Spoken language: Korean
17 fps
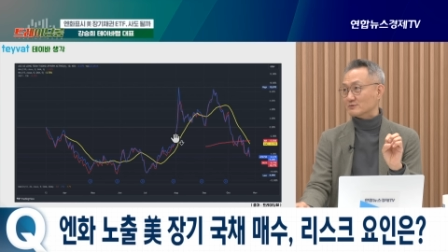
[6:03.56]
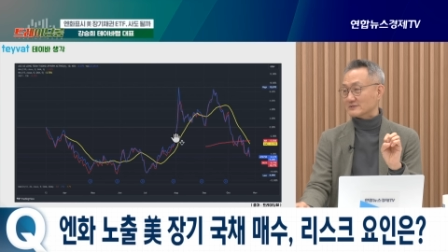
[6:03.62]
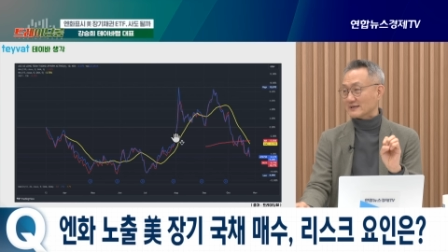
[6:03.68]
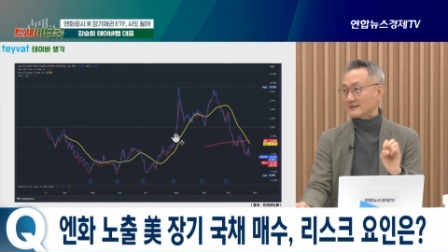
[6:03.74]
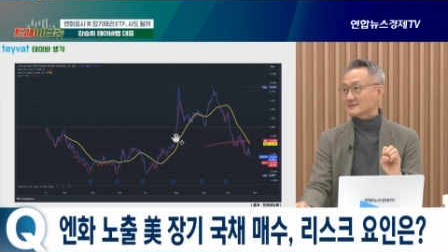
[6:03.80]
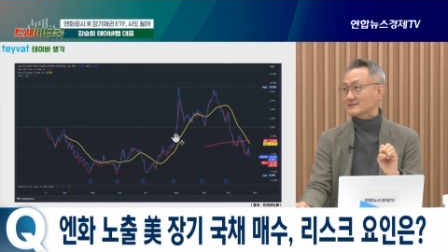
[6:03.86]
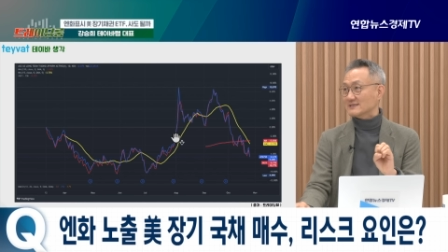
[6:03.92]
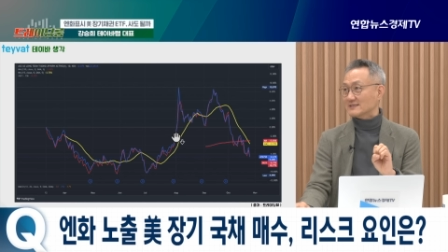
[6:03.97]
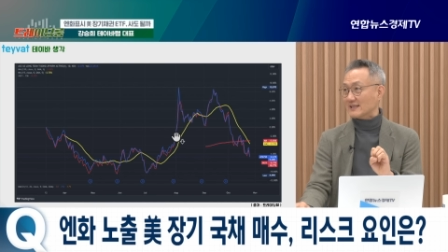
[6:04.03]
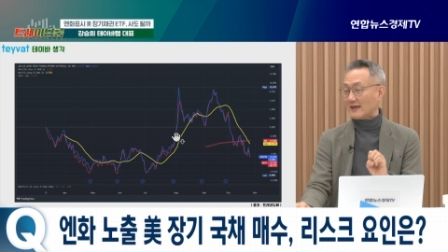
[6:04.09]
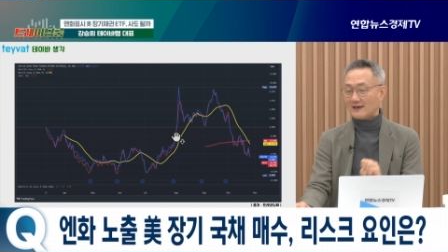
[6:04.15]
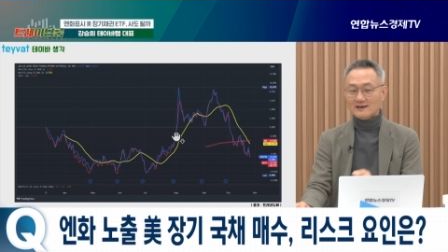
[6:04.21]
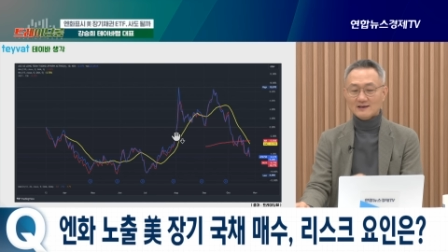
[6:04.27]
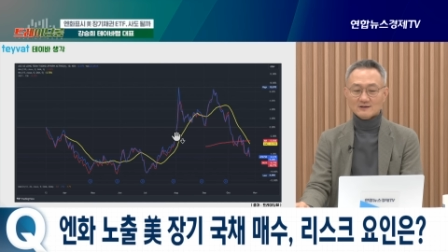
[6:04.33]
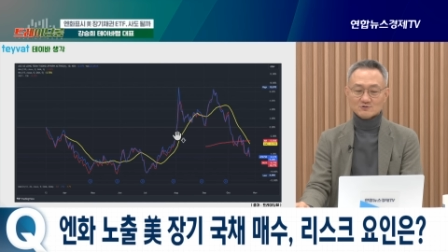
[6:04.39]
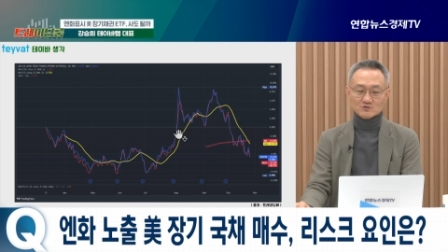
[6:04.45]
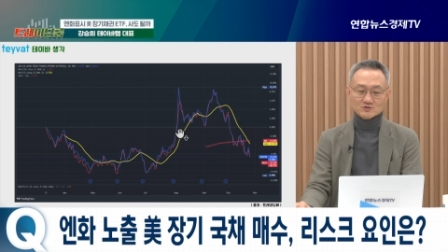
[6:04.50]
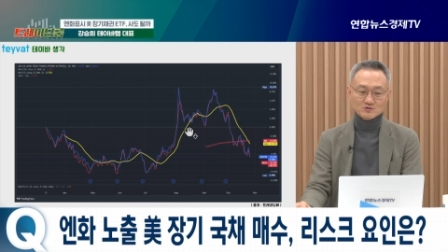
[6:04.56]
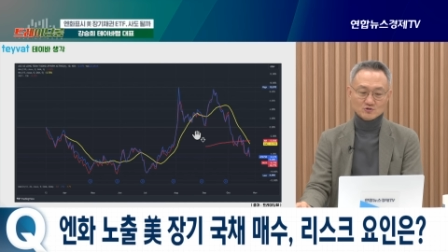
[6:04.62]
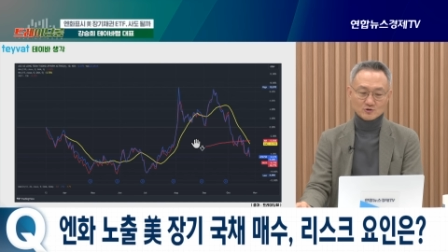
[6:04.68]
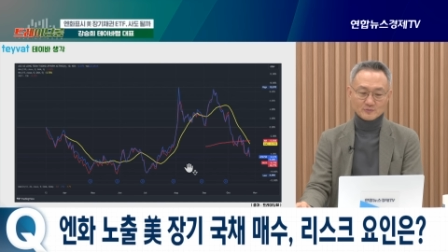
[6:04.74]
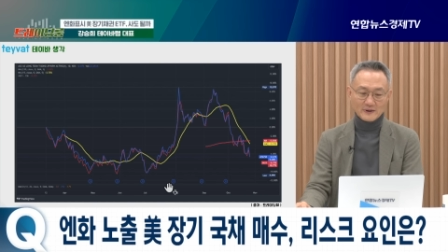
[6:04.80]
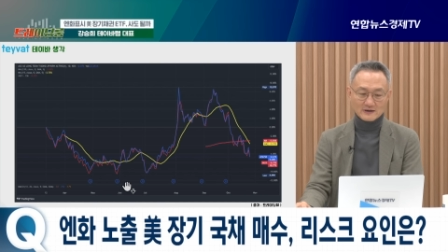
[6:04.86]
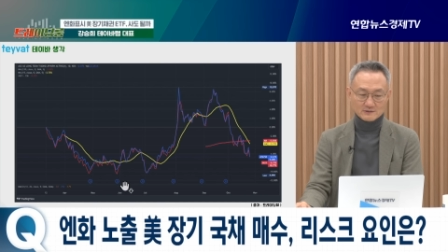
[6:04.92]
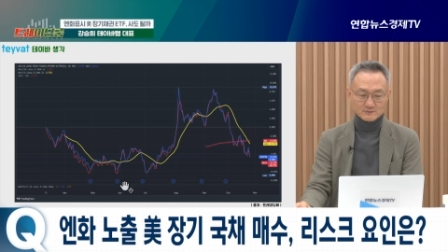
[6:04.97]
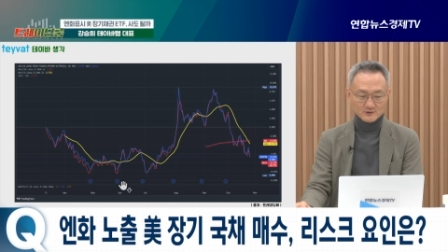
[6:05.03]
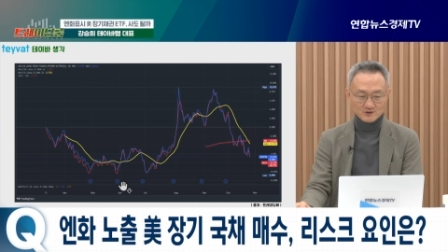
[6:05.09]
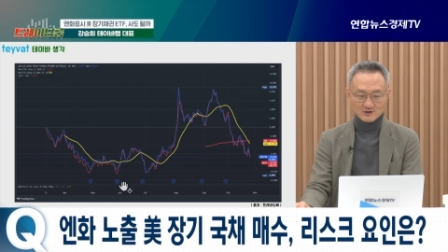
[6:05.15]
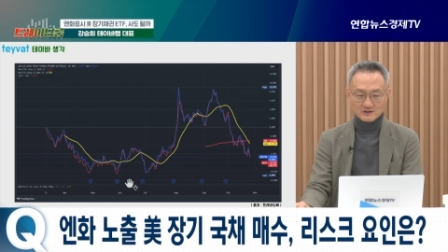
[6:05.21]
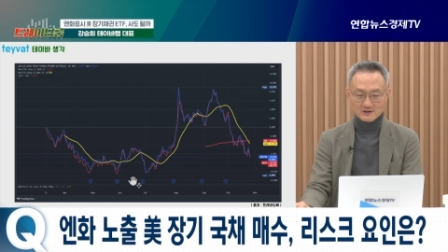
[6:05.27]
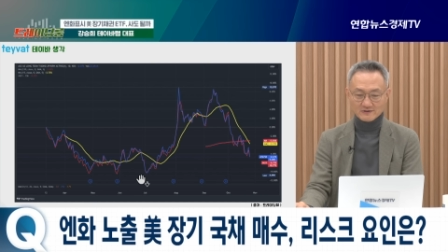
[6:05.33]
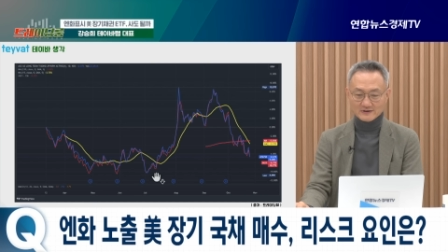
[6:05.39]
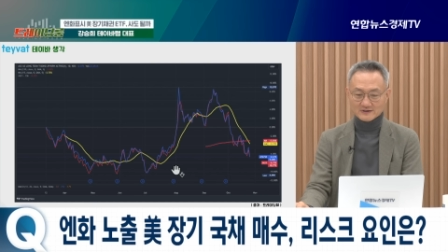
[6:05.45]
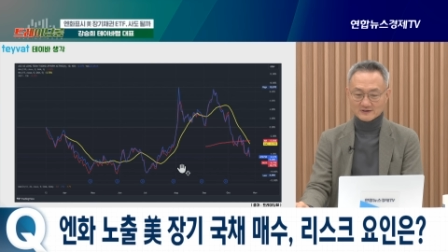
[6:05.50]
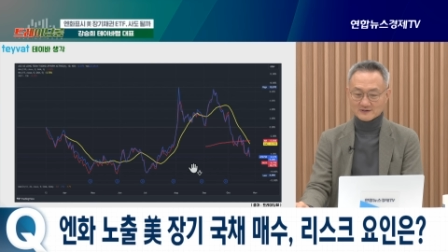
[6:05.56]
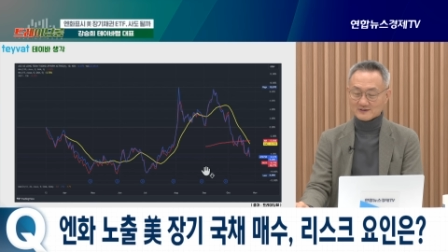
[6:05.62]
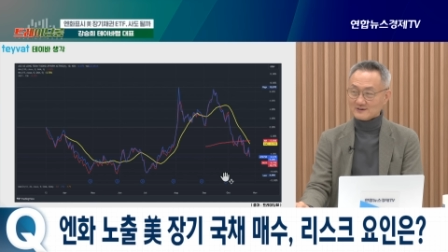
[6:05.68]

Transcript: 샀을 때 수익률을 바꾸면 이렇게 나와요.